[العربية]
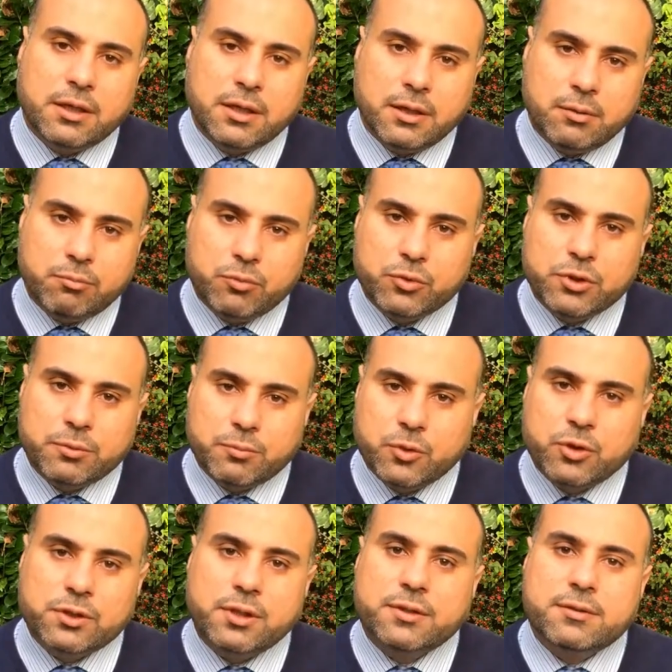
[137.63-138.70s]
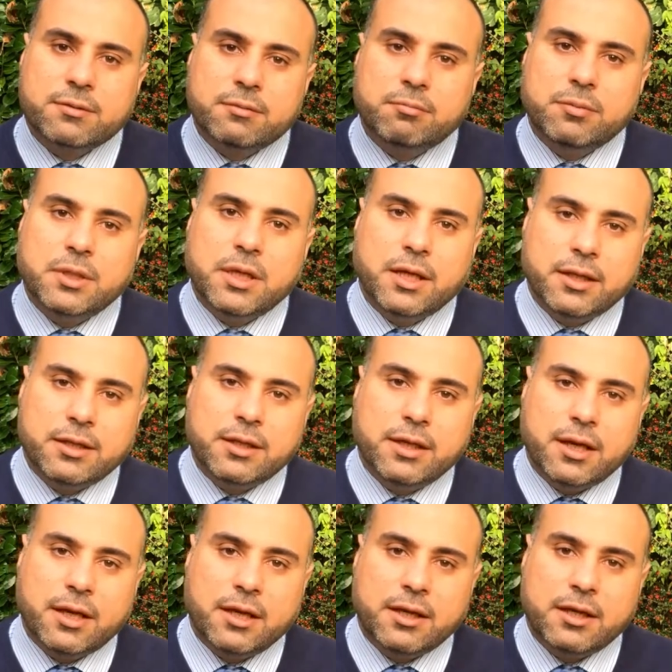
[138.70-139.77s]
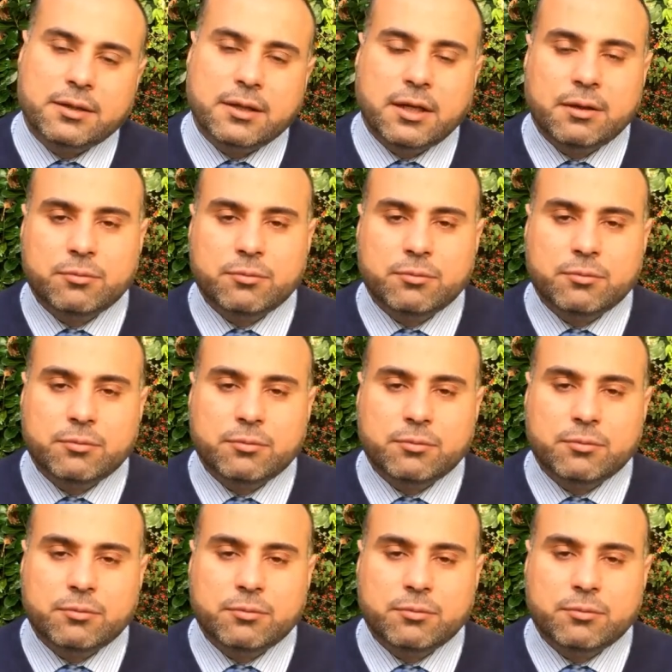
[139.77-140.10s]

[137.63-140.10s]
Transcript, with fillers: آه، مختص بهذه الحالات